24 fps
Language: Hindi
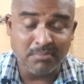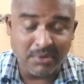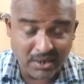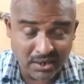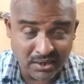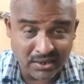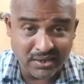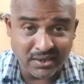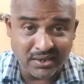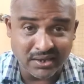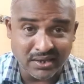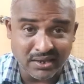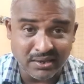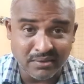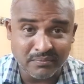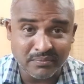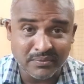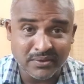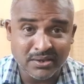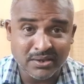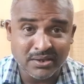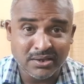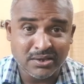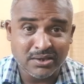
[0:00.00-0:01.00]
बढ़ गया
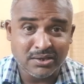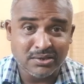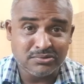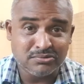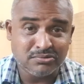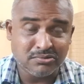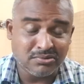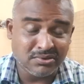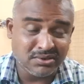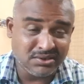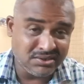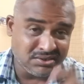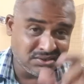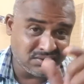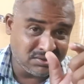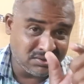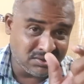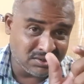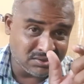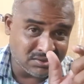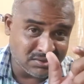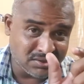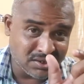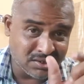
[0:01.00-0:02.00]
तो
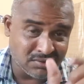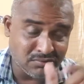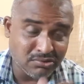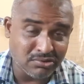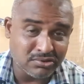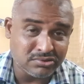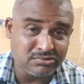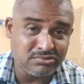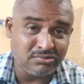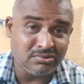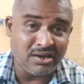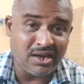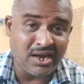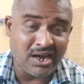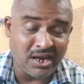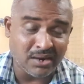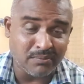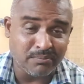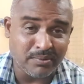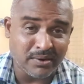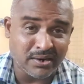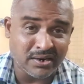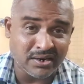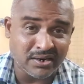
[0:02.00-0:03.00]
इस चीज़ ने दोस्तों
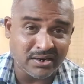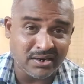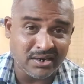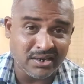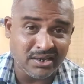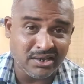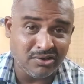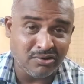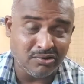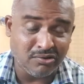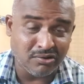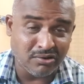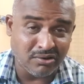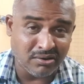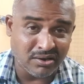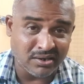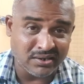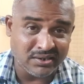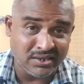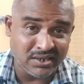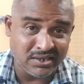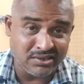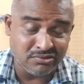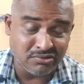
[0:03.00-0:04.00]
आग पकड़ ली
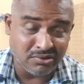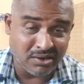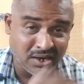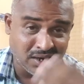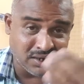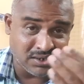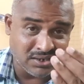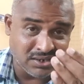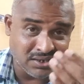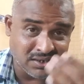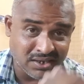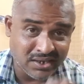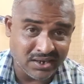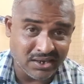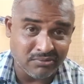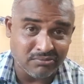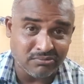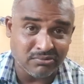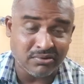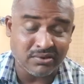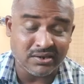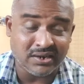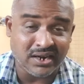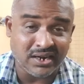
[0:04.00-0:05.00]
और ये जो आर्टिकल
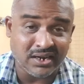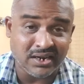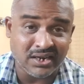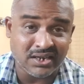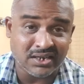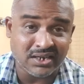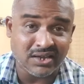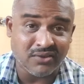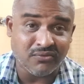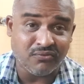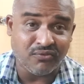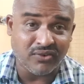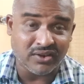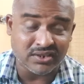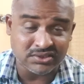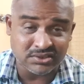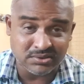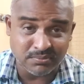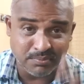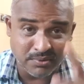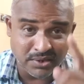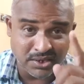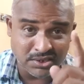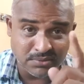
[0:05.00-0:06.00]
है वो रेडिट के
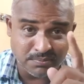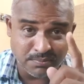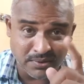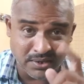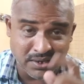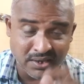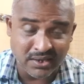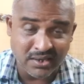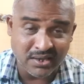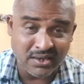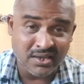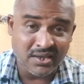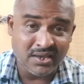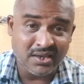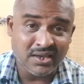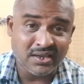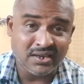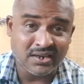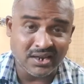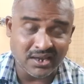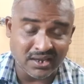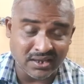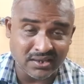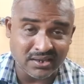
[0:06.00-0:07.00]
फर्स्ट पेज पे
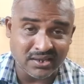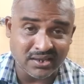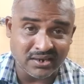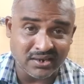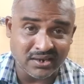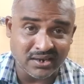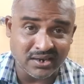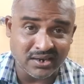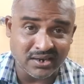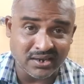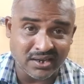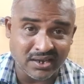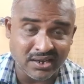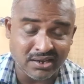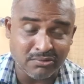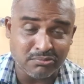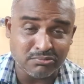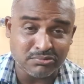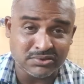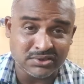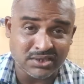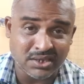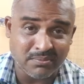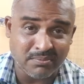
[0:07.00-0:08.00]
रैंक करने लगा
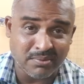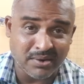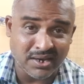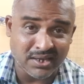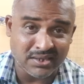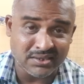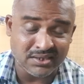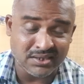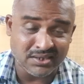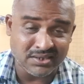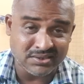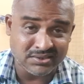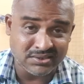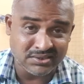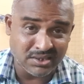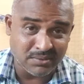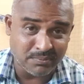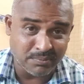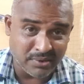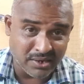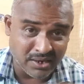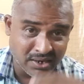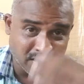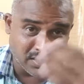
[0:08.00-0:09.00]
उसके बाद
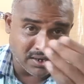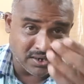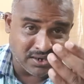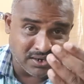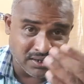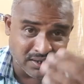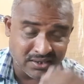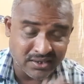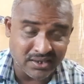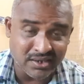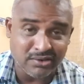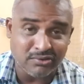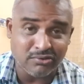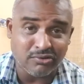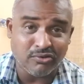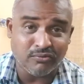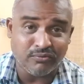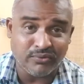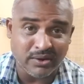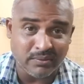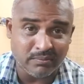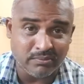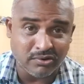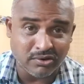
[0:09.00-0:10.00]
इससे प्रेरणा लेकर
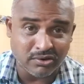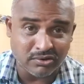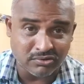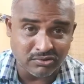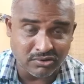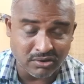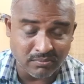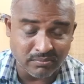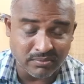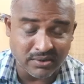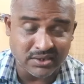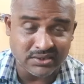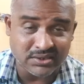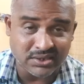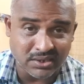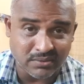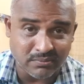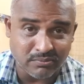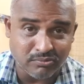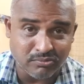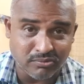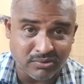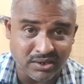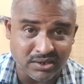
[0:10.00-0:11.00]
नोफेब डॉट कॉम का
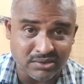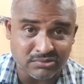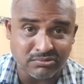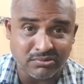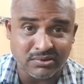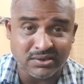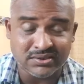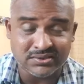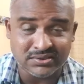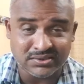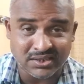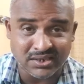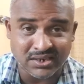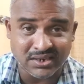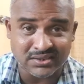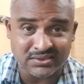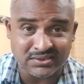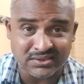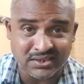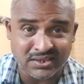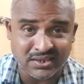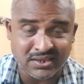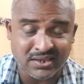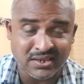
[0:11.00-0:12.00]
जन्म हुआ तो इस
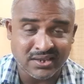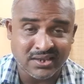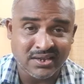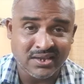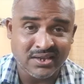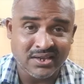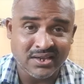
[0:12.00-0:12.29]
तरह से